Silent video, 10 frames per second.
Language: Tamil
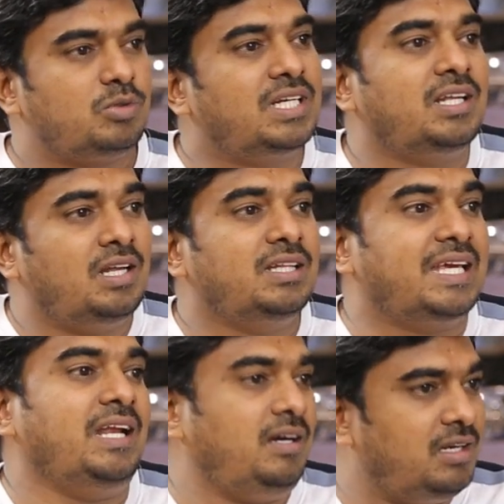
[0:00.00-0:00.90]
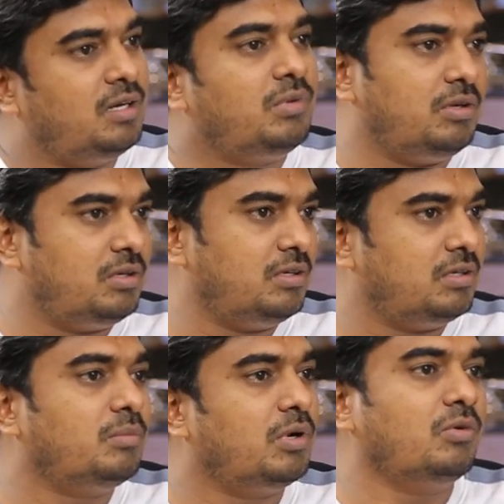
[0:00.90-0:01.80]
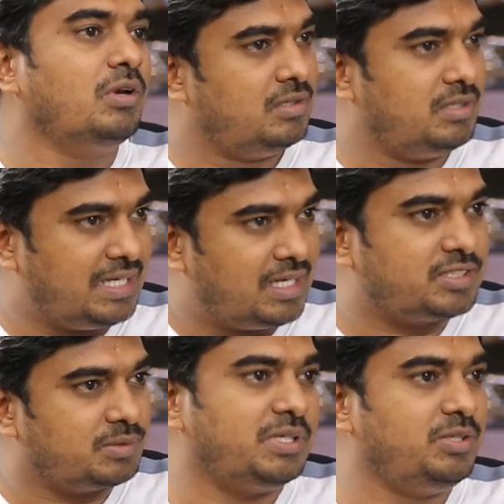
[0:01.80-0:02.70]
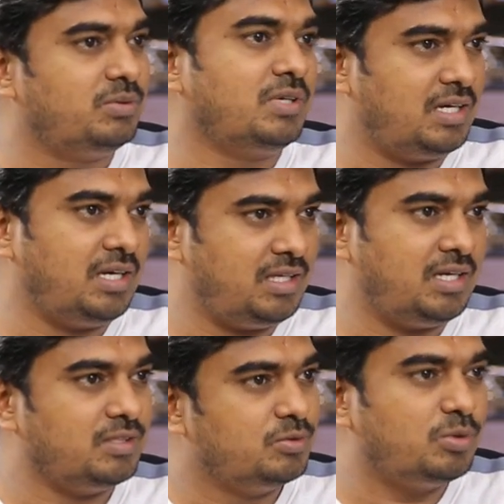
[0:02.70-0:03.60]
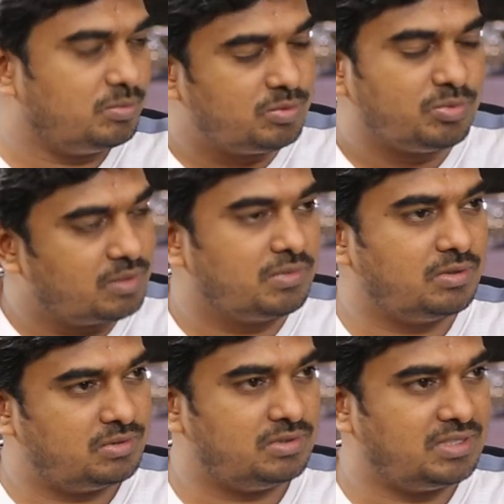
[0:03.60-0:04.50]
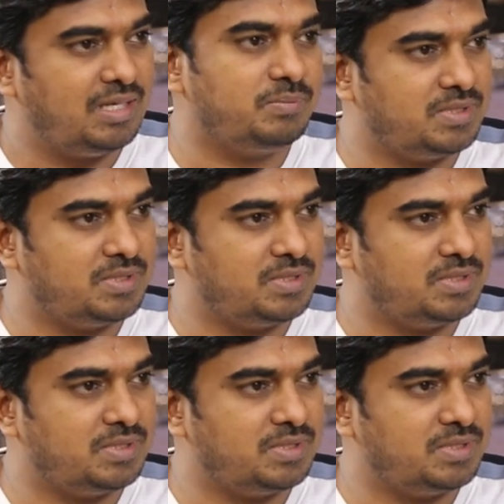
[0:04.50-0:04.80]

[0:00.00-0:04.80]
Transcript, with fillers: சடனாக அந்த கேரக்டராக நம்மளை நம்ம அவங்கள அக்செப்ட் பண்ணிட்டோம் நான் நினைக்கிறேன் அதுவும் ரொம்ப முக்கியமான ஒரு ஹெல்ப்